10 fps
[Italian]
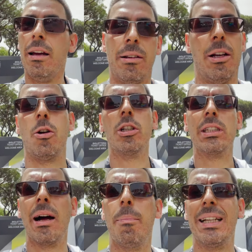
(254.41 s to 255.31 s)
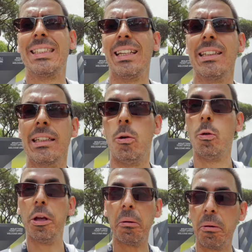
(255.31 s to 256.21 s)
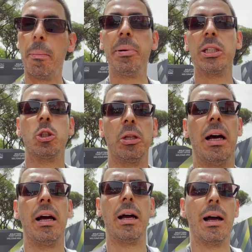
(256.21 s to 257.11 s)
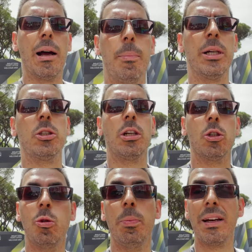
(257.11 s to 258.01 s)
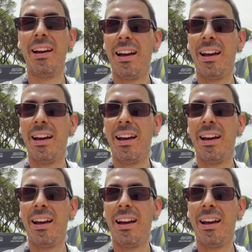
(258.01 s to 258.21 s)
Una cosa pazzesca, lui è una persona, persona super.